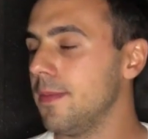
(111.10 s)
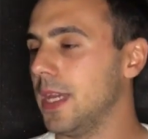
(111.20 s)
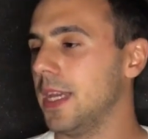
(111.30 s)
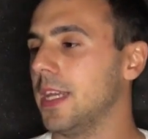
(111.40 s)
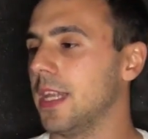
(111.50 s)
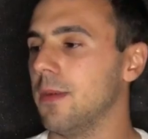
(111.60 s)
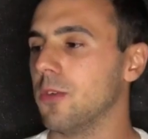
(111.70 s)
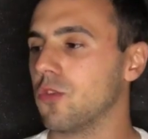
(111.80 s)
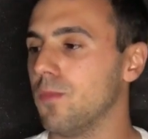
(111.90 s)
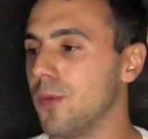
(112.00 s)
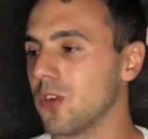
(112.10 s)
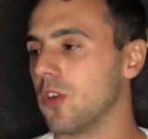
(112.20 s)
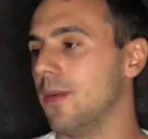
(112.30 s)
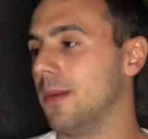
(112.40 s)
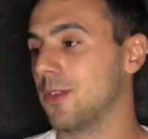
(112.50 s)
Bien, ahí tenemos un
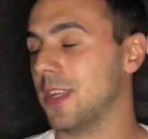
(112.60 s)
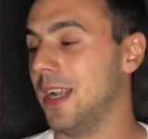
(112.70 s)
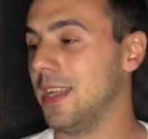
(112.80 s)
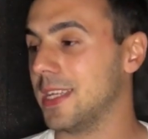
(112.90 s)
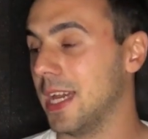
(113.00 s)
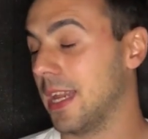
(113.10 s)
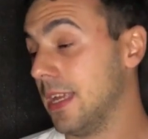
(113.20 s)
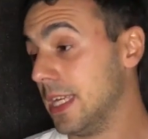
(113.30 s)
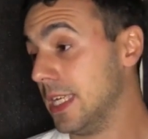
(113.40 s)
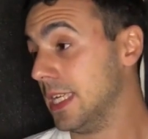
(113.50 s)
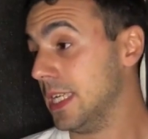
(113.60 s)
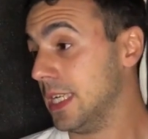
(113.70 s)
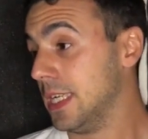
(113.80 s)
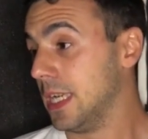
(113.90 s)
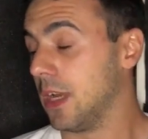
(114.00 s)
poco, vamos a analizar
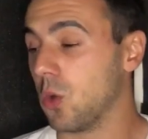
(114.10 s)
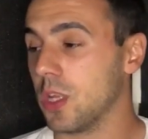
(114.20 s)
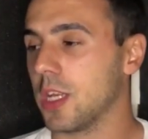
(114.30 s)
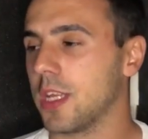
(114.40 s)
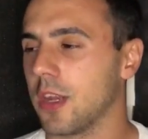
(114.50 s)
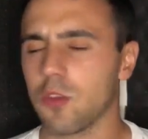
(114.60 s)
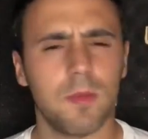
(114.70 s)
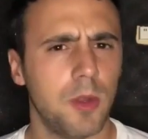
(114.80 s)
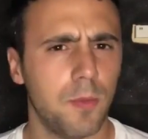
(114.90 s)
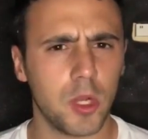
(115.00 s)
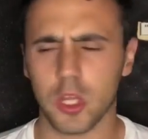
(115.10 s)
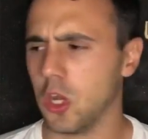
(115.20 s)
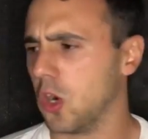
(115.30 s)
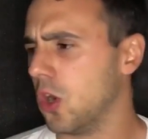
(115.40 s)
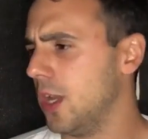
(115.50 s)
en cuanto a este resumen un
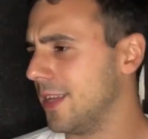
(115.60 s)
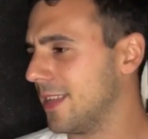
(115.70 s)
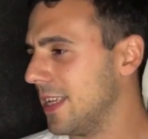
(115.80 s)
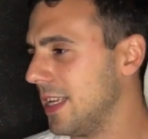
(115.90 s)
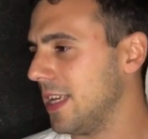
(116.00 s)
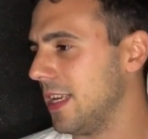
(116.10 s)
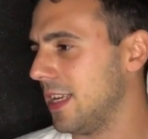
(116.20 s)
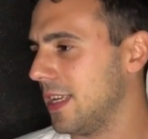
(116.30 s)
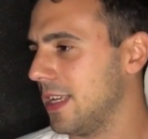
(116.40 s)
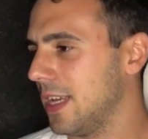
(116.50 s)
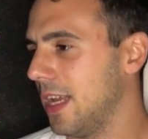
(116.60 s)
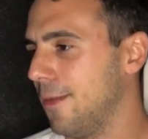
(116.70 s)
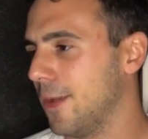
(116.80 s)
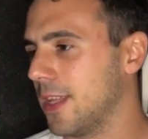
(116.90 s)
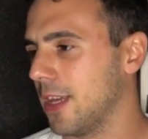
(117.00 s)
poquito los goles y
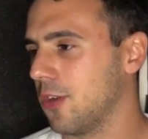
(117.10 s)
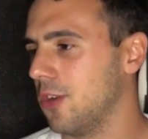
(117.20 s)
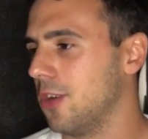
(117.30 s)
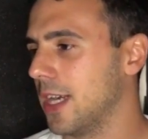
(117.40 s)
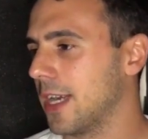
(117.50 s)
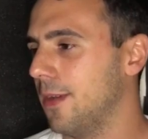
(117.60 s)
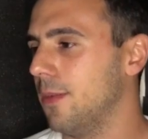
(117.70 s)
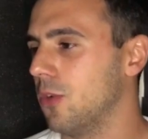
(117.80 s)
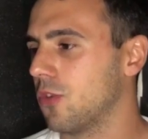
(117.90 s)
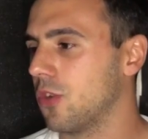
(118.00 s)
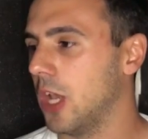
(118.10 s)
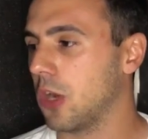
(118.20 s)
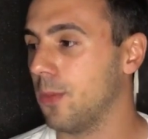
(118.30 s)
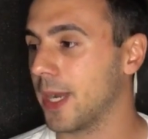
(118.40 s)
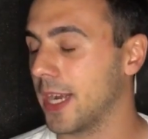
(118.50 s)
el festejo, ¿no? Acá vemos
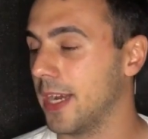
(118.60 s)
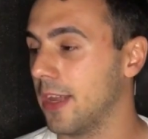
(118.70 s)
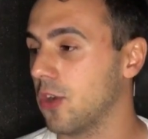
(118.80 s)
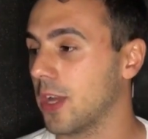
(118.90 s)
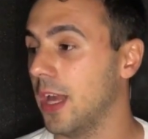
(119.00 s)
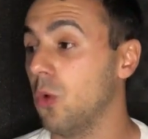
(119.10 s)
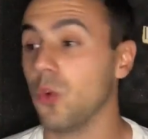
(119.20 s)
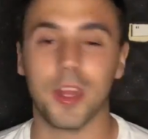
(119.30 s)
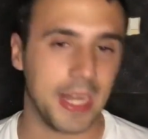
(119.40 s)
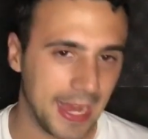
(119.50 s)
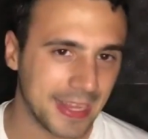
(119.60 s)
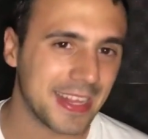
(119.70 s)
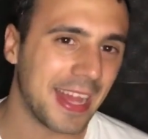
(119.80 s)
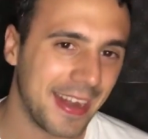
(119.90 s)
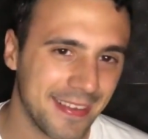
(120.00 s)
la copa que ha ganado cada uno y
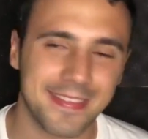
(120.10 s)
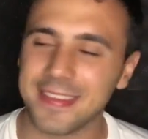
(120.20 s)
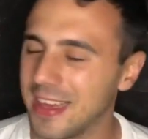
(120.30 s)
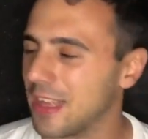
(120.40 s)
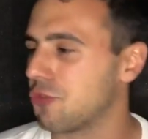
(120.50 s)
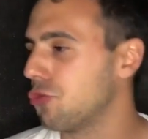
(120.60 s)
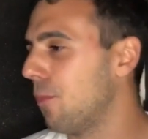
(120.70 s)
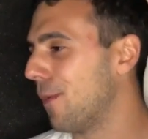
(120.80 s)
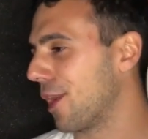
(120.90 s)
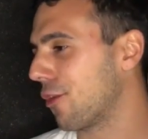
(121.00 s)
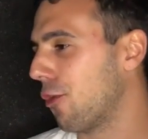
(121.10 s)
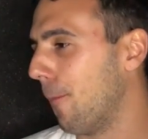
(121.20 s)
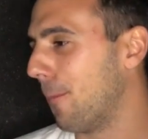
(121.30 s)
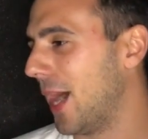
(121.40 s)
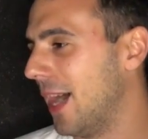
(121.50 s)
la tan ansiada
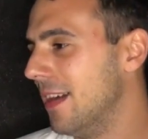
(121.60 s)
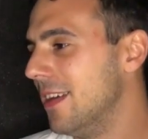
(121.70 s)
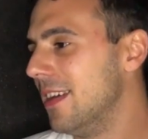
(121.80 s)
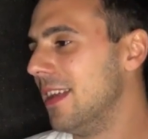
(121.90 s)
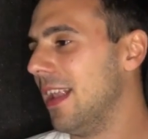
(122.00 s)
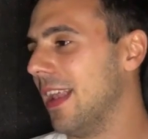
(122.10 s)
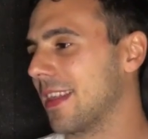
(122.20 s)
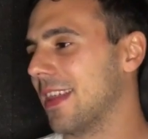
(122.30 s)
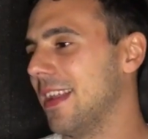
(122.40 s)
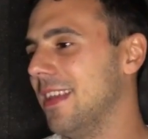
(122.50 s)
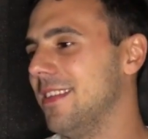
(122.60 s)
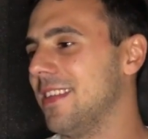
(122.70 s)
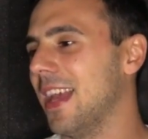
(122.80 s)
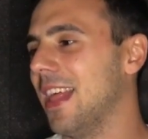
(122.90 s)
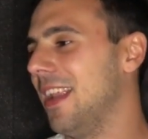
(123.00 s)
Supercopa. La tan
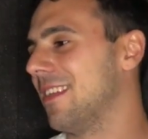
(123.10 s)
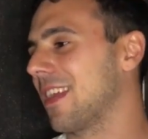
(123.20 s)
ansiada le